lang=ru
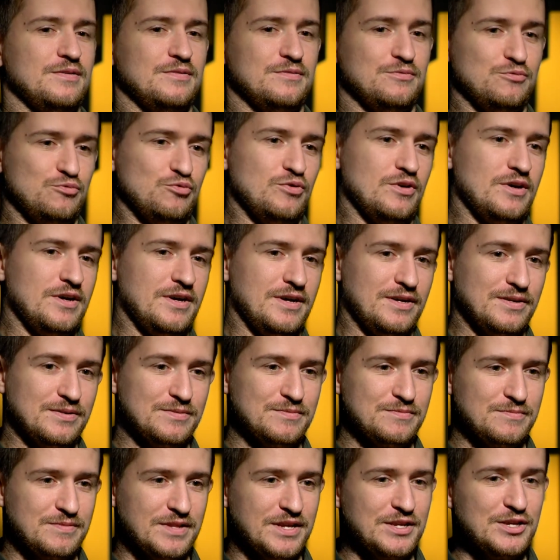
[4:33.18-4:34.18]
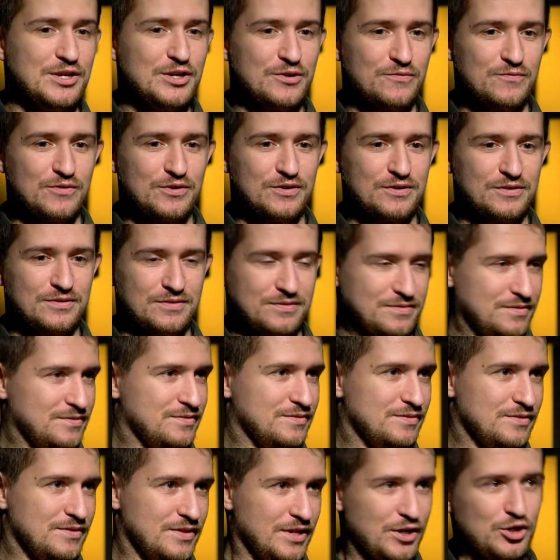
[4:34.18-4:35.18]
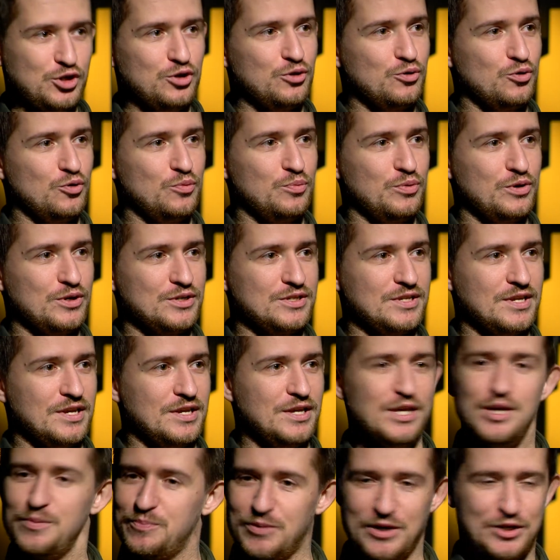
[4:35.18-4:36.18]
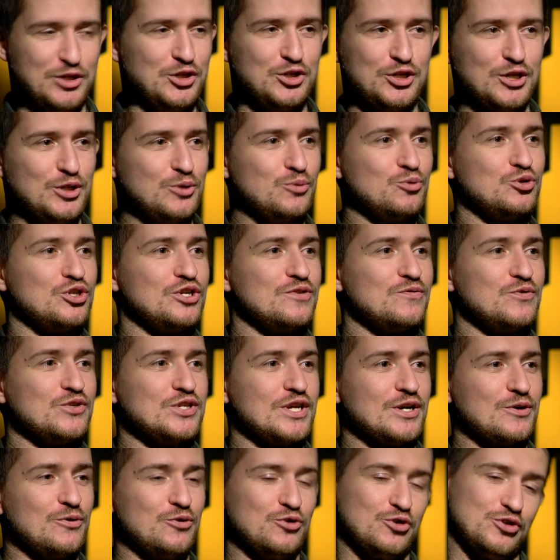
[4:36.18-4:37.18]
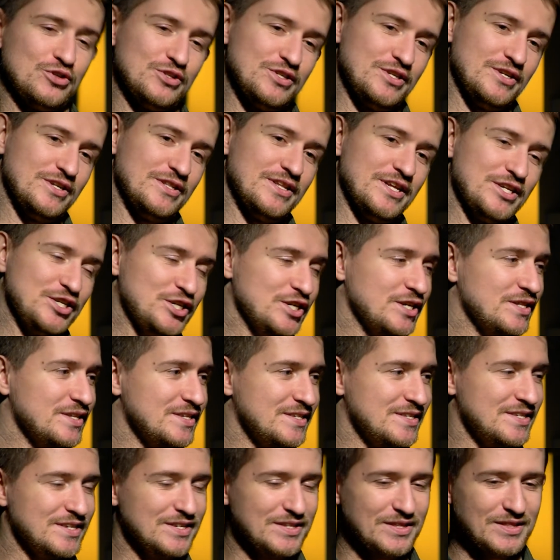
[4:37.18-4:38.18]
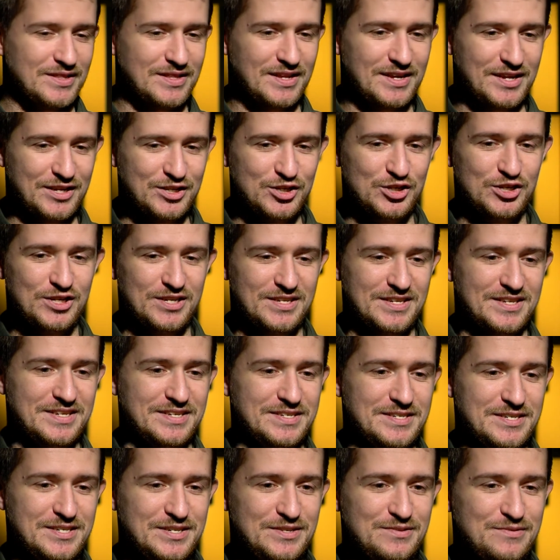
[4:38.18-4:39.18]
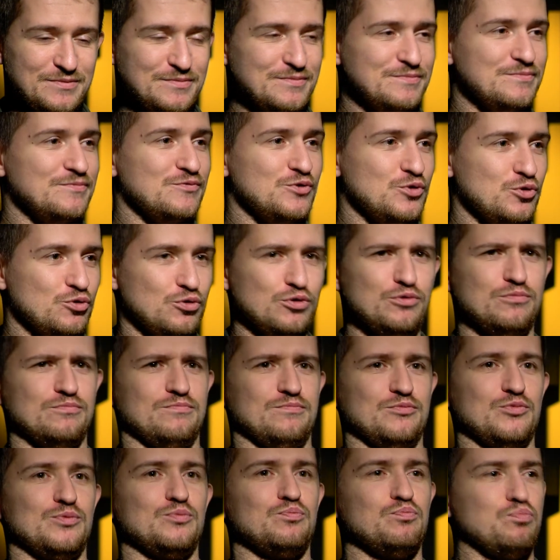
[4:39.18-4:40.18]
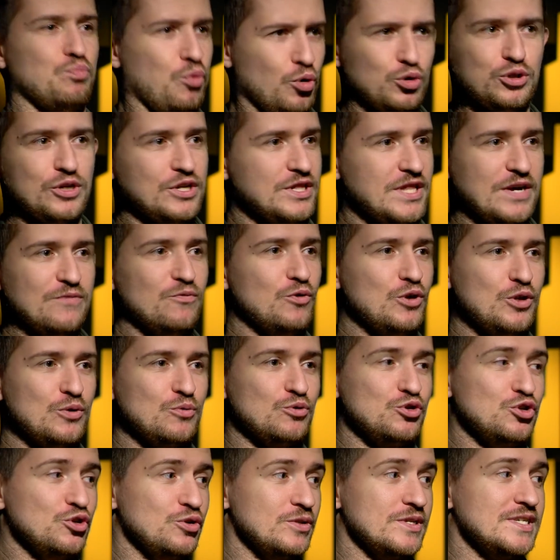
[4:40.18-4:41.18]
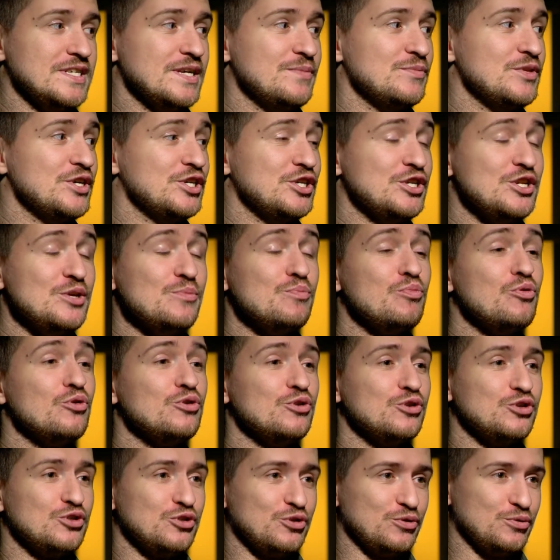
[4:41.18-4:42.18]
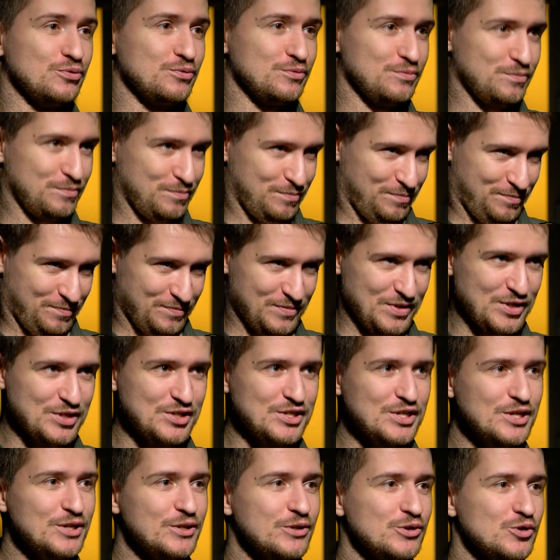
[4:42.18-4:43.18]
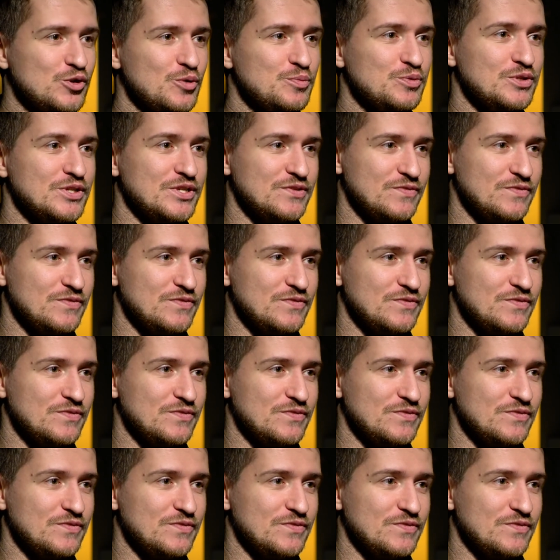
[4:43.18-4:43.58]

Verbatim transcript: ну, а на нервах начал комплекс и практически тут же его закончил. Сделал начало, сделал окончание и все. И бодрый, довольный ушел и сам даже не понял, что не сделал, собственно,